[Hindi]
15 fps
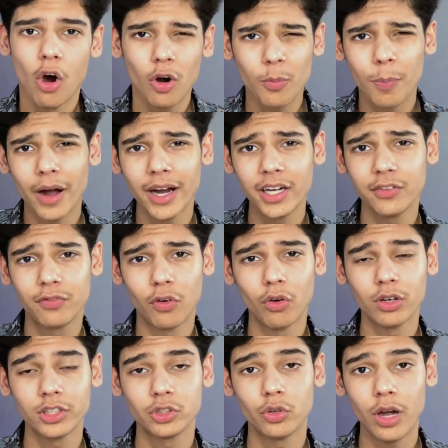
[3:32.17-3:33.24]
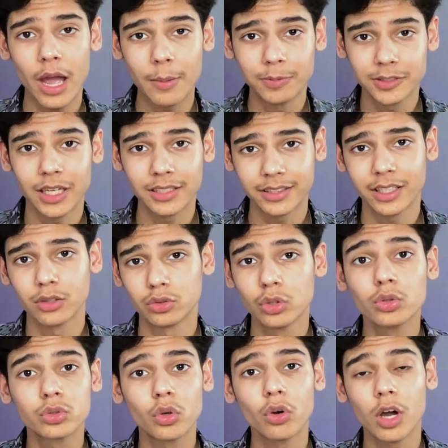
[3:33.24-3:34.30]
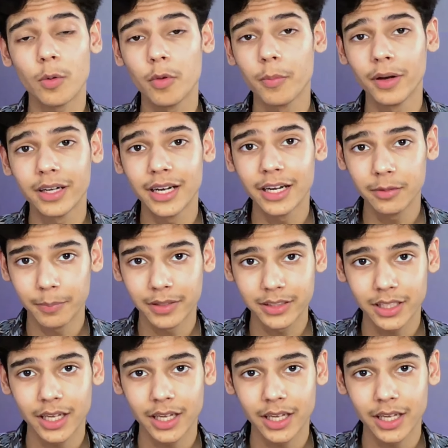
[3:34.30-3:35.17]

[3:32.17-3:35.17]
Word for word: और बाय डिफ़ॉल्ट जो ऐप्स आते हैं दोस्तों उसको कभी भी डिलीट मत